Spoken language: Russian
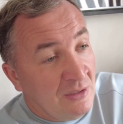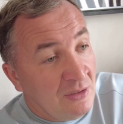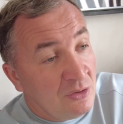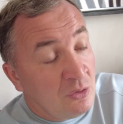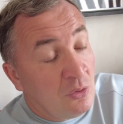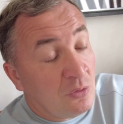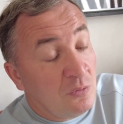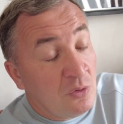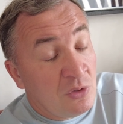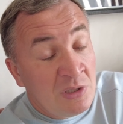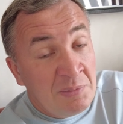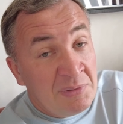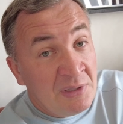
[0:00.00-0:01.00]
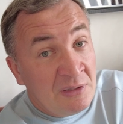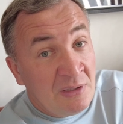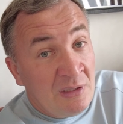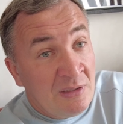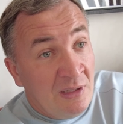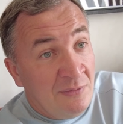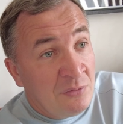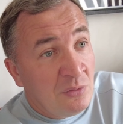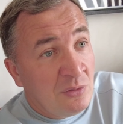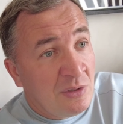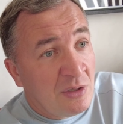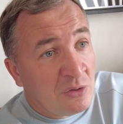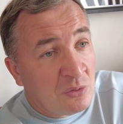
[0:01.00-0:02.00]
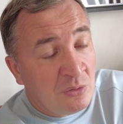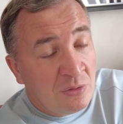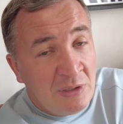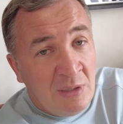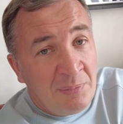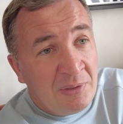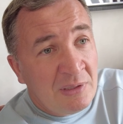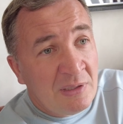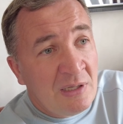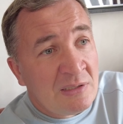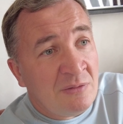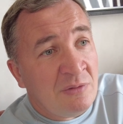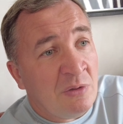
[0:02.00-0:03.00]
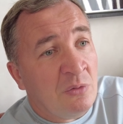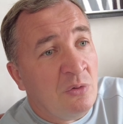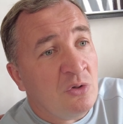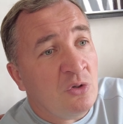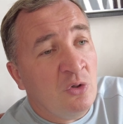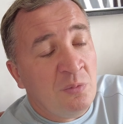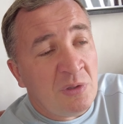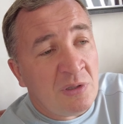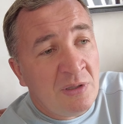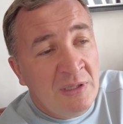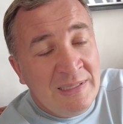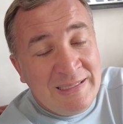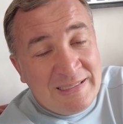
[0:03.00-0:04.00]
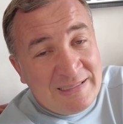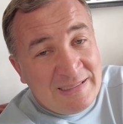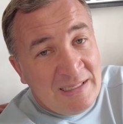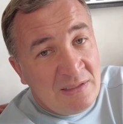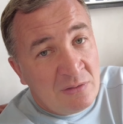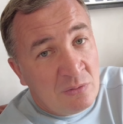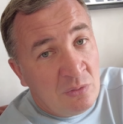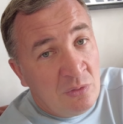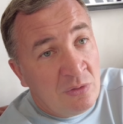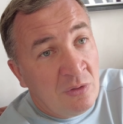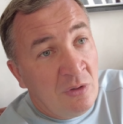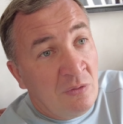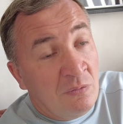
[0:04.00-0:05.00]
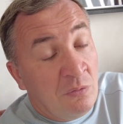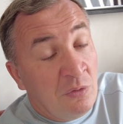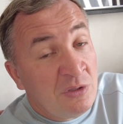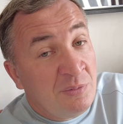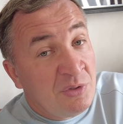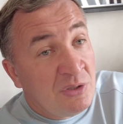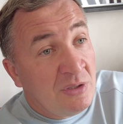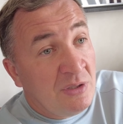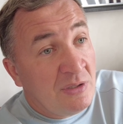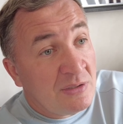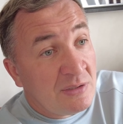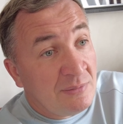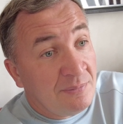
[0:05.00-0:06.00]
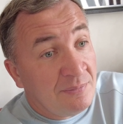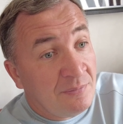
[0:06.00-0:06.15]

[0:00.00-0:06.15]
четырехзвездочный апарт-отель, да, все хорошо, да, прекрасно, такой же номер снять стоит 8400.